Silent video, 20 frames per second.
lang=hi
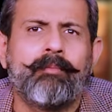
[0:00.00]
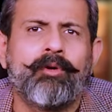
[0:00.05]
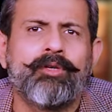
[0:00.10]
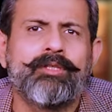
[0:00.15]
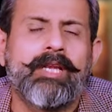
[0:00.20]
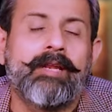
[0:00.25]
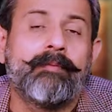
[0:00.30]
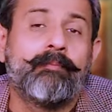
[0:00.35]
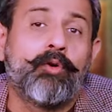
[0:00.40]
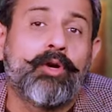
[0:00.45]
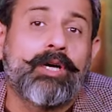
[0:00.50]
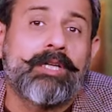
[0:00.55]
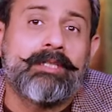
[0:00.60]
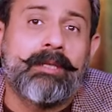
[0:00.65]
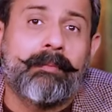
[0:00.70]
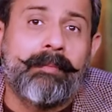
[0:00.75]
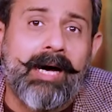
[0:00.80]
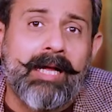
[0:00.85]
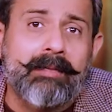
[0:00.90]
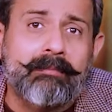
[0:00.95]
मुख्तलिफ
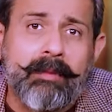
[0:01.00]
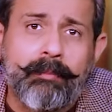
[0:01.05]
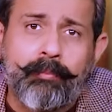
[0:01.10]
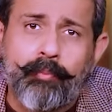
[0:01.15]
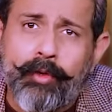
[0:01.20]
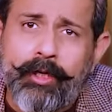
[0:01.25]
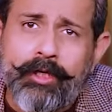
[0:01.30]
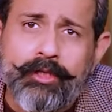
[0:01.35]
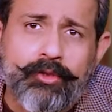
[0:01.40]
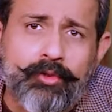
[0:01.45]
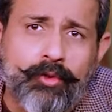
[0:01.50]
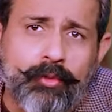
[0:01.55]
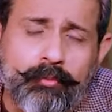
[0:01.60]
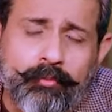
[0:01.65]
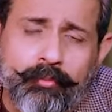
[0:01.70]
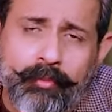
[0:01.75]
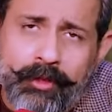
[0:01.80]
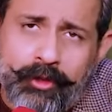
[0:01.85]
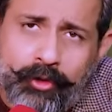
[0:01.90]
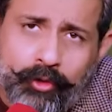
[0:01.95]
मुकदमात में पुलिस को
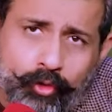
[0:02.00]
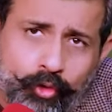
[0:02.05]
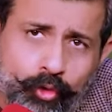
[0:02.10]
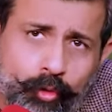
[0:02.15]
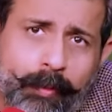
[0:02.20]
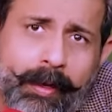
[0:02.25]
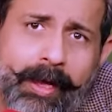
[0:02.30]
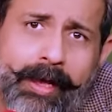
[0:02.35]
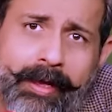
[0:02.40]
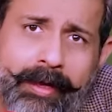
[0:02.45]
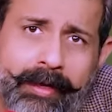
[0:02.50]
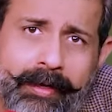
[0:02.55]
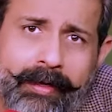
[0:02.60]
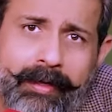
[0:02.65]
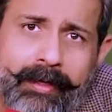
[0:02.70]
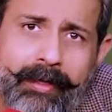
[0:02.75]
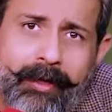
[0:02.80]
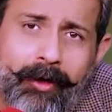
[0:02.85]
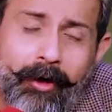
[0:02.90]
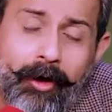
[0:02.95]
मतलूब हैं
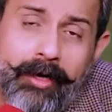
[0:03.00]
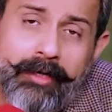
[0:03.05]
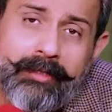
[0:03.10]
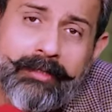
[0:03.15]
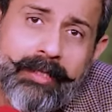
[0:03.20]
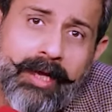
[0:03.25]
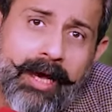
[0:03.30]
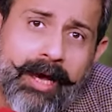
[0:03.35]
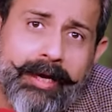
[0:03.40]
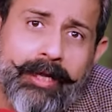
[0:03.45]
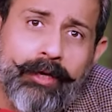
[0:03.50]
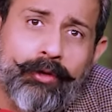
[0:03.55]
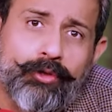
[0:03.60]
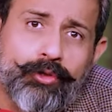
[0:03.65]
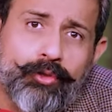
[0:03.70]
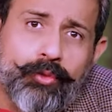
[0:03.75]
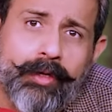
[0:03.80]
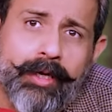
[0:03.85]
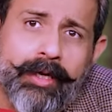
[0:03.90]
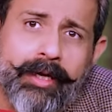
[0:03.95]
और इश्तेहारी हो
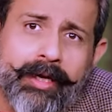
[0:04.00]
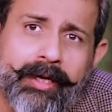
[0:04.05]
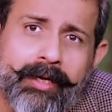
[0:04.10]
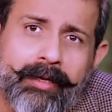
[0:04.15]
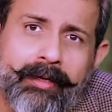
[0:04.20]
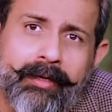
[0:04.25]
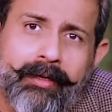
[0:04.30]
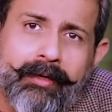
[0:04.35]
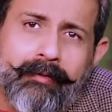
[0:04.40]
चुके हैं